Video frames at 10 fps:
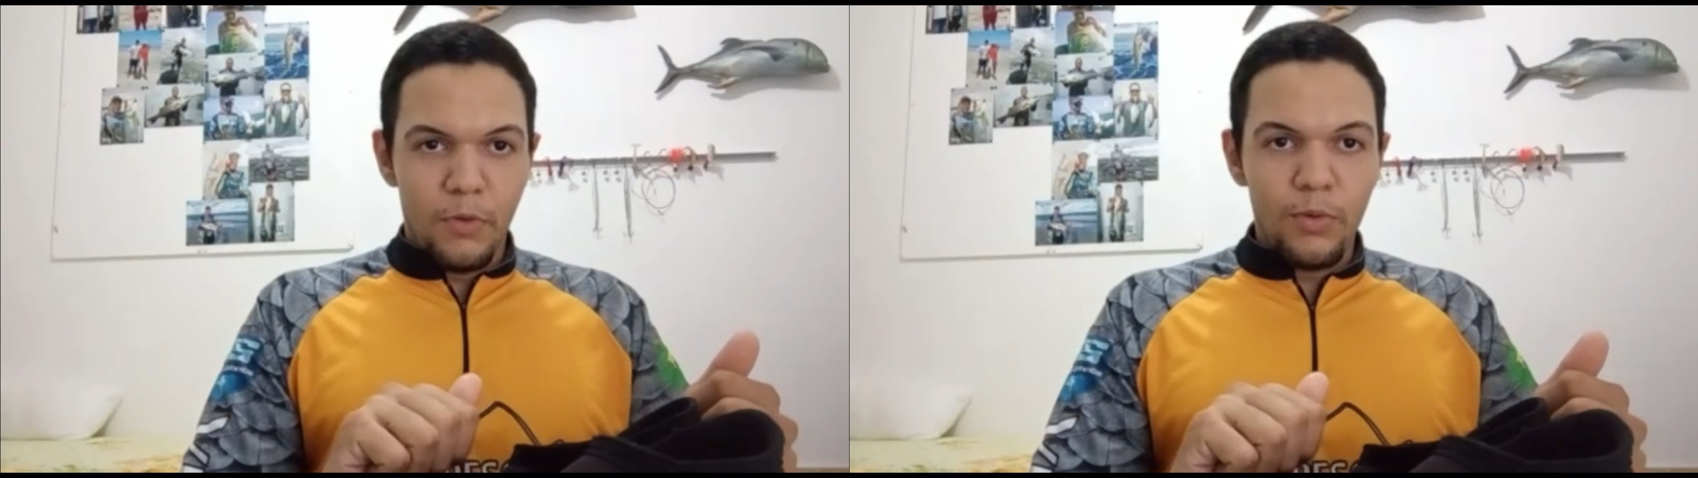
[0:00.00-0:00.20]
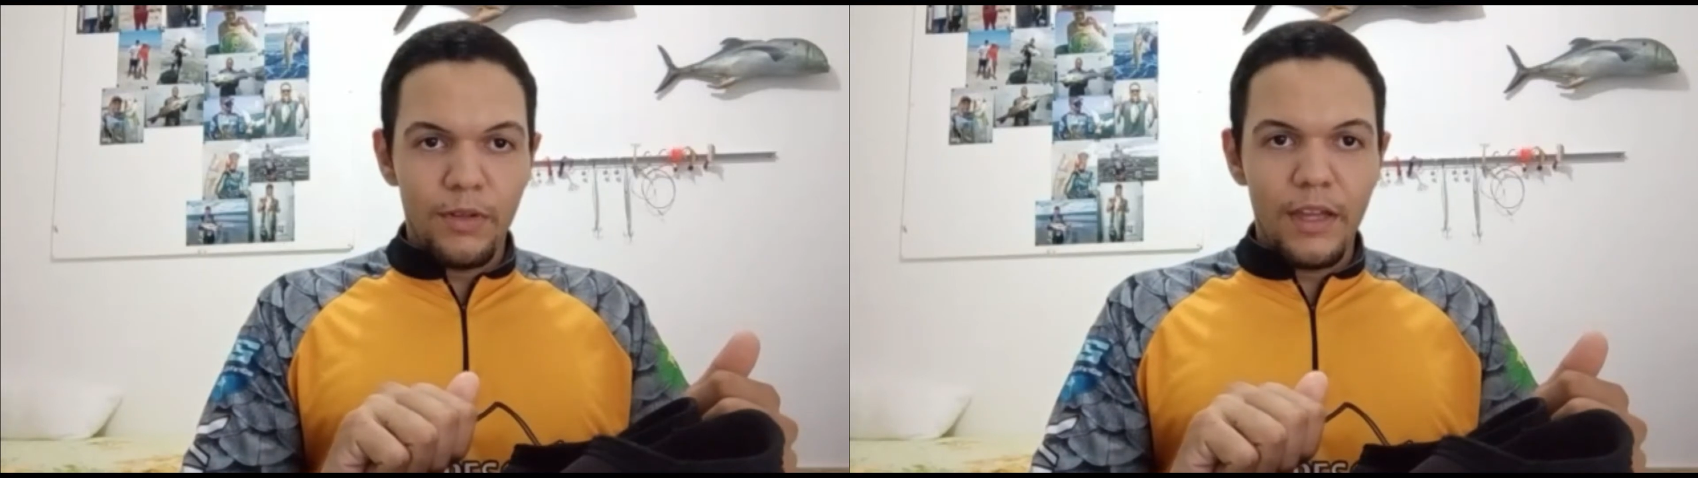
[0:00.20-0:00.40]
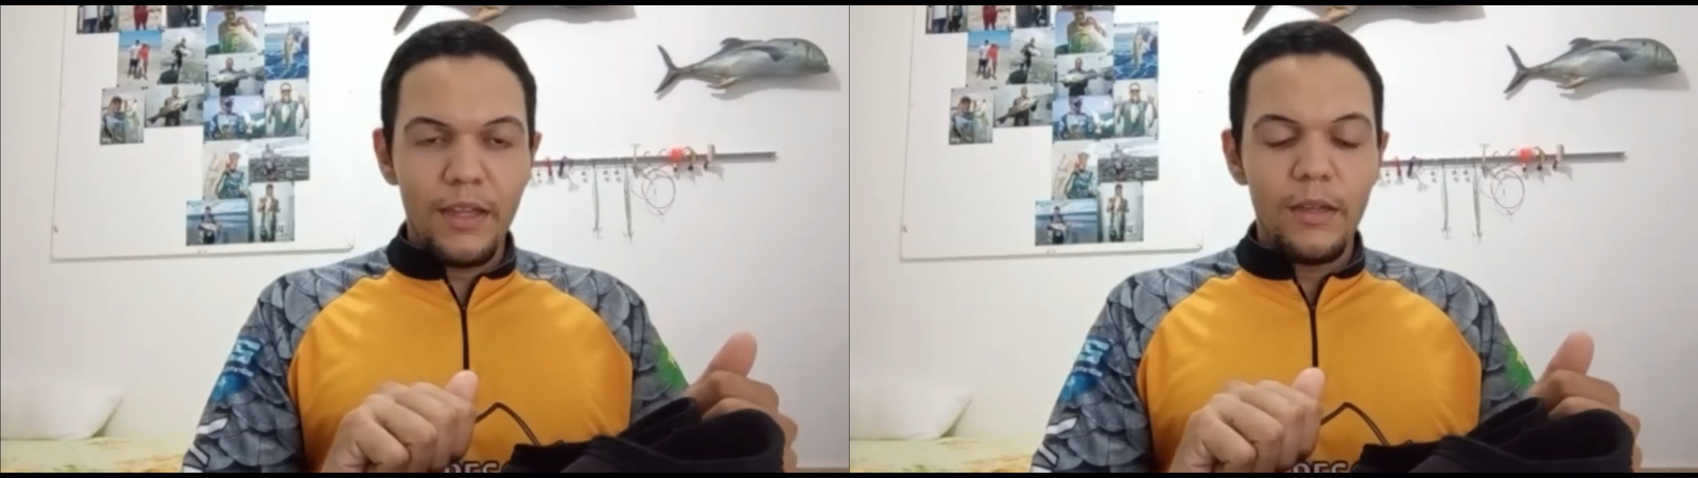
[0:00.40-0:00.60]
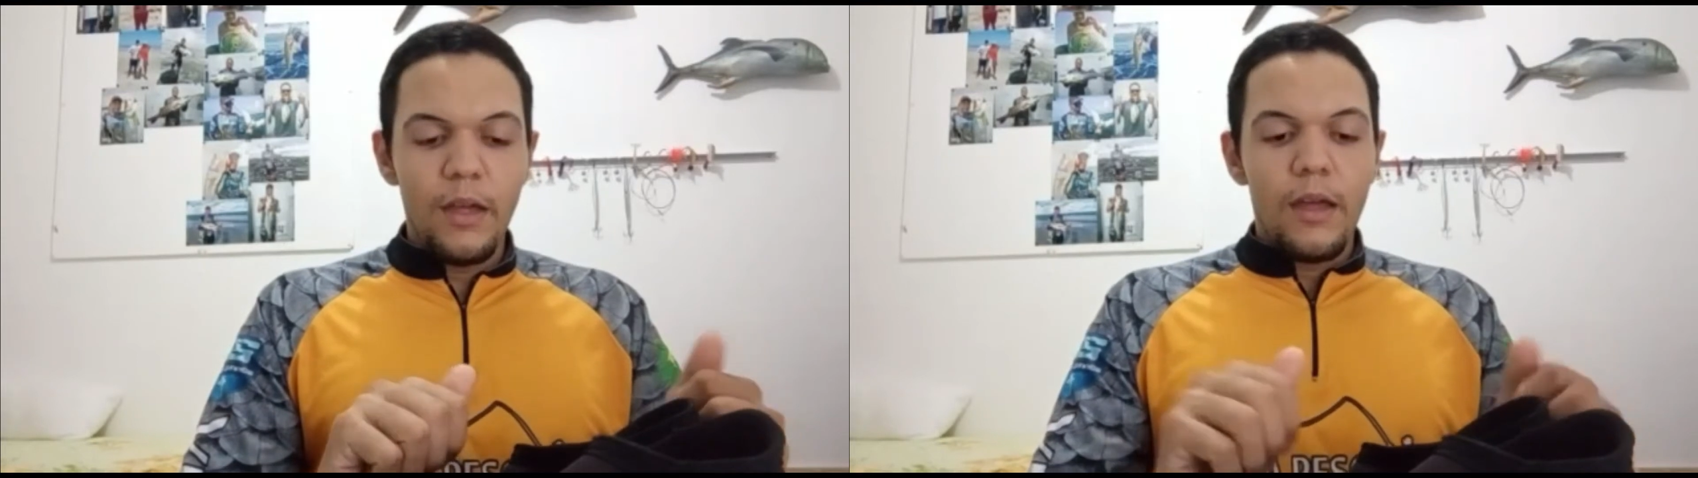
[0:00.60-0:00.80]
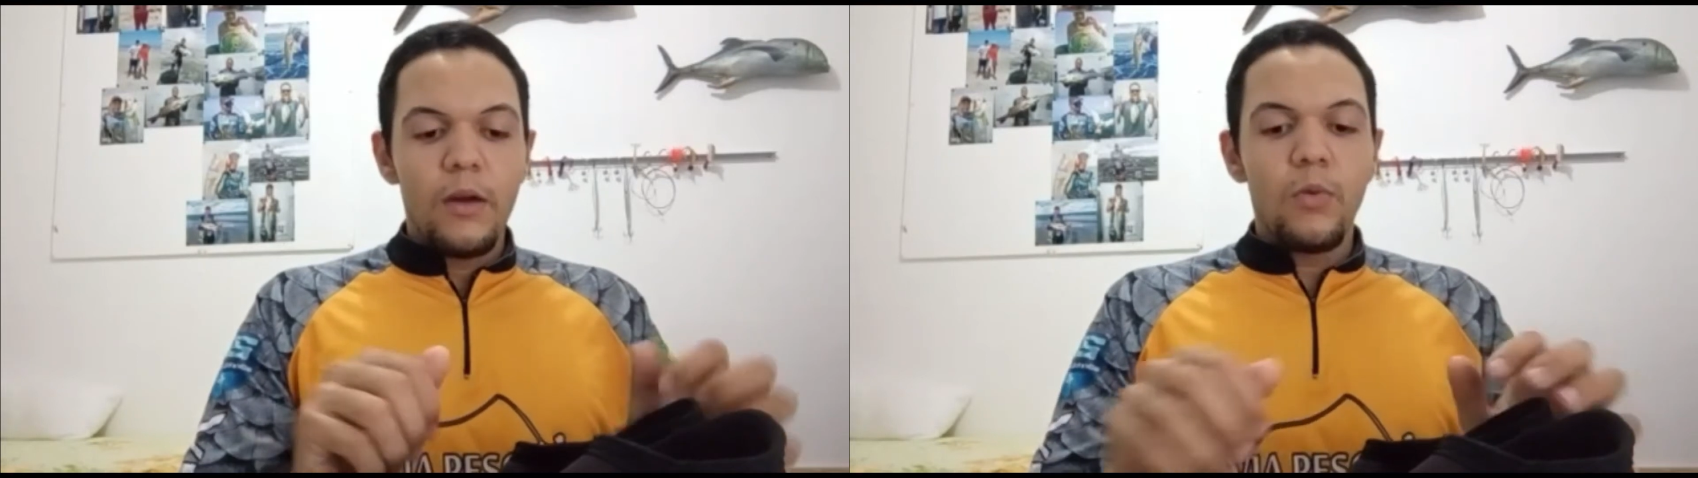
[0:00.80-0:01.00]
ok?
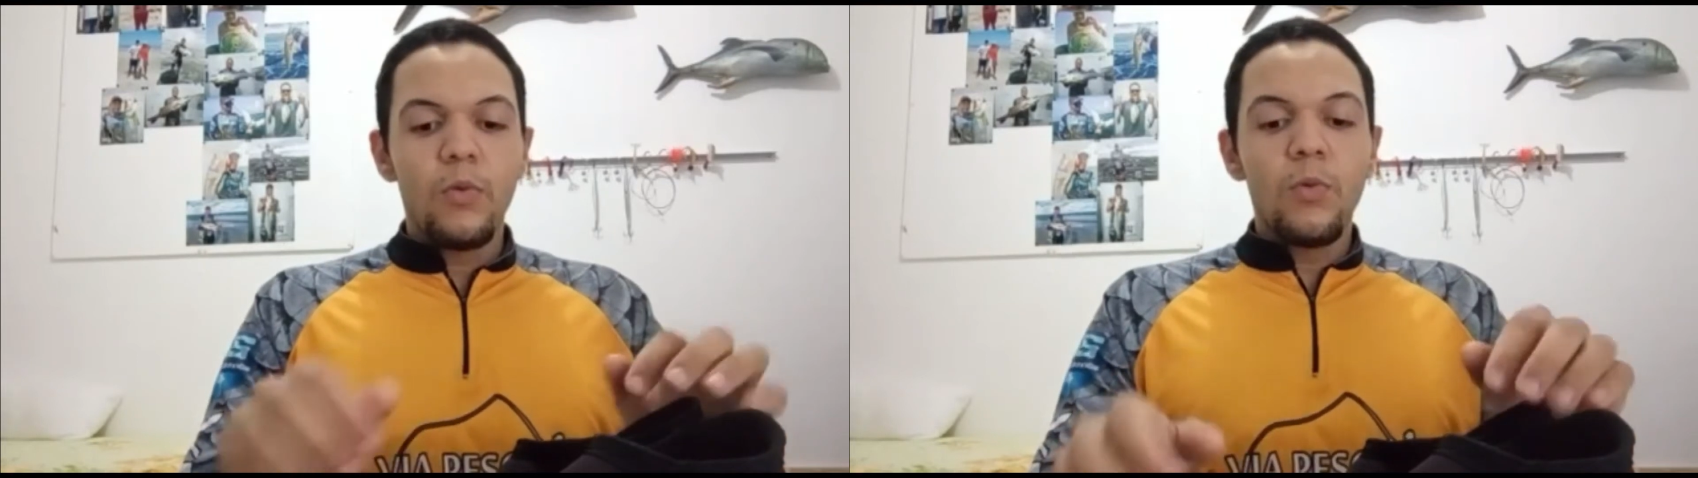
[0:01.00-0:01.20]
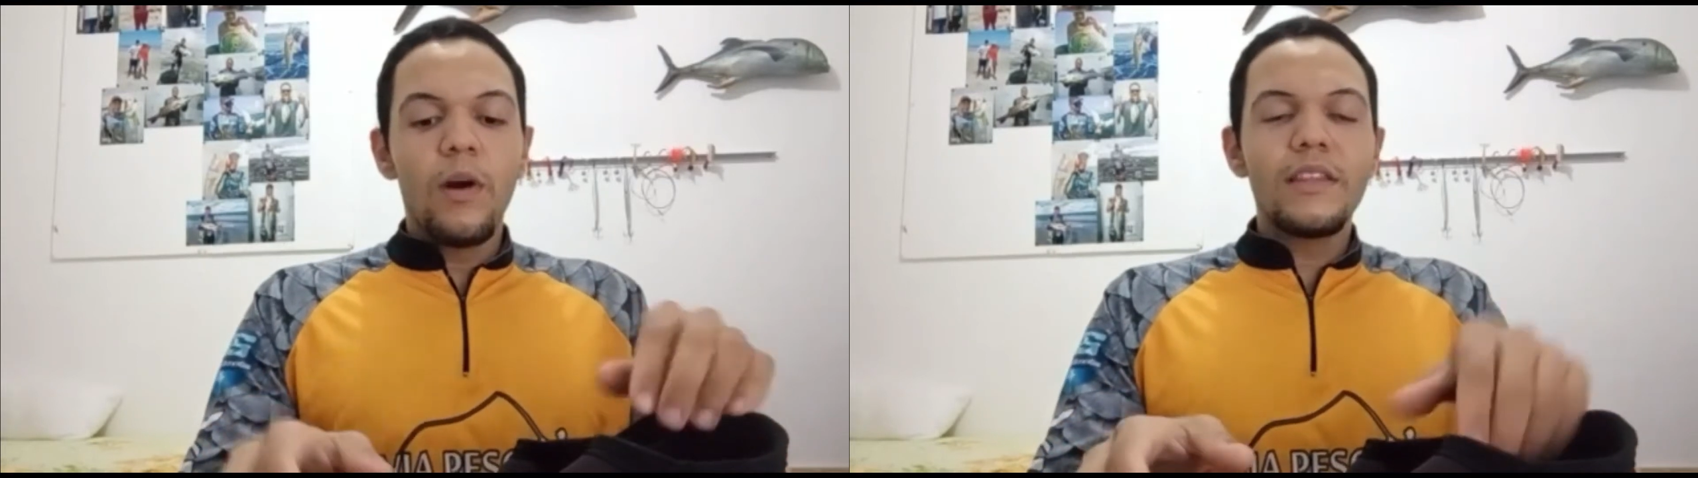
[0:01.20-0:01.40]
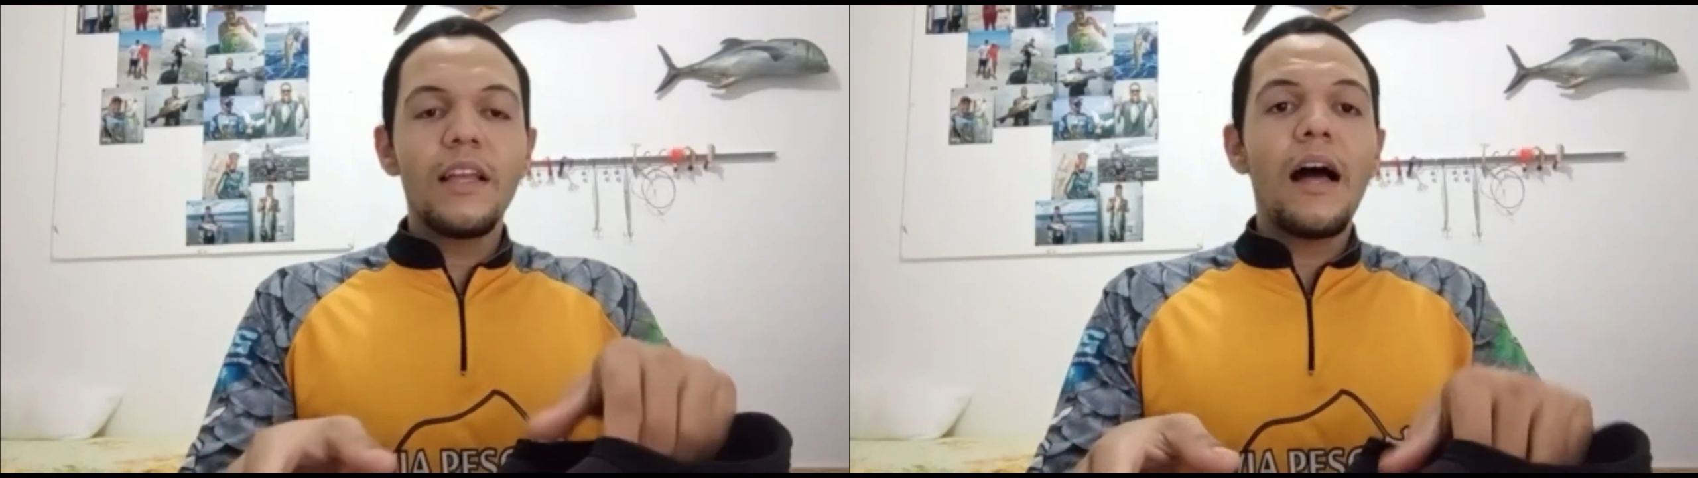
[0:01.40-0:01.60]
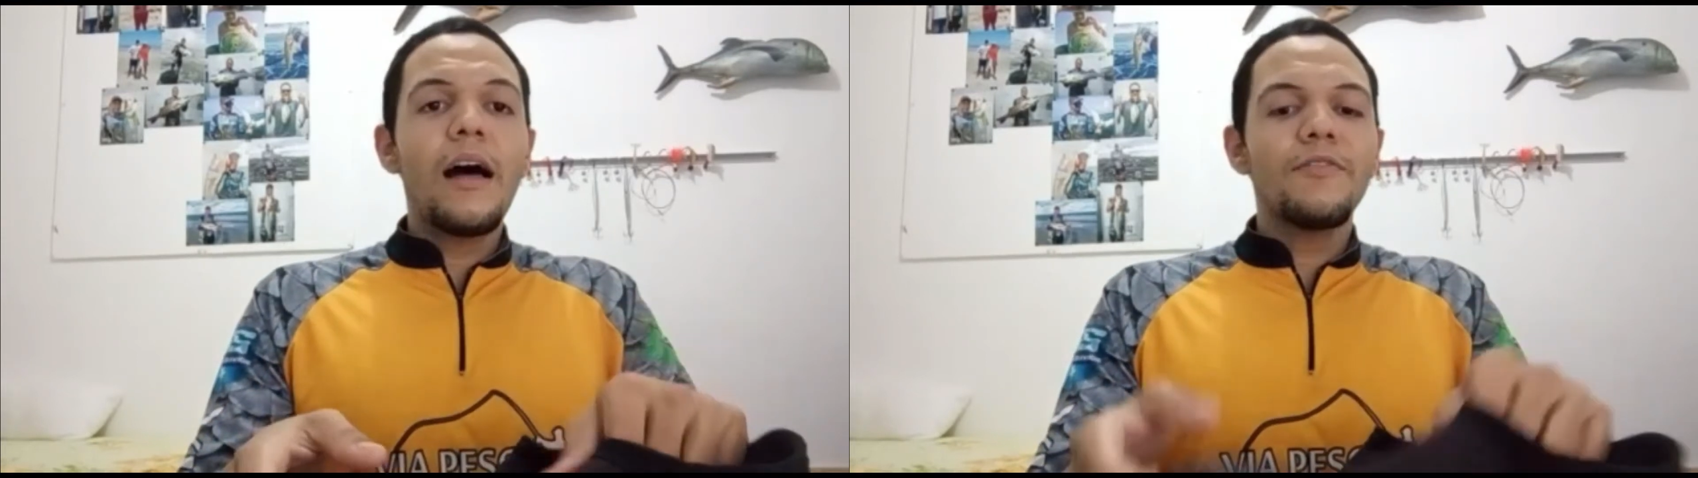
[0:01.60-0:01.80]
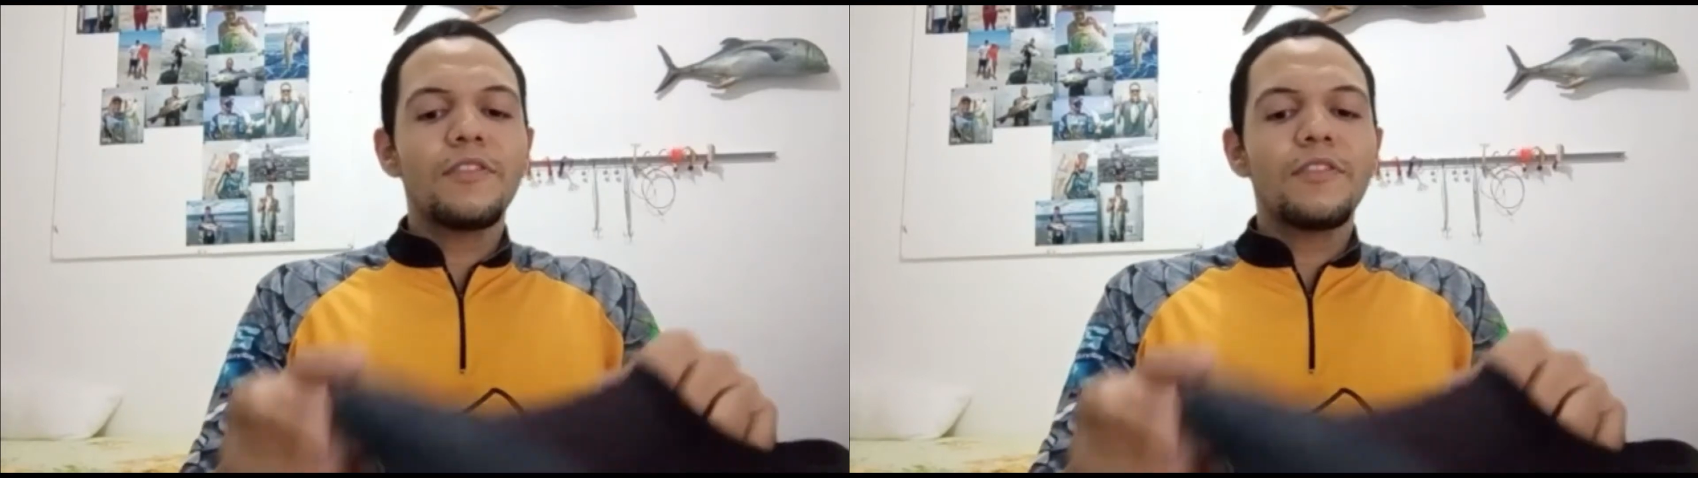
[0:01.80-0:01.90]
O anti ah,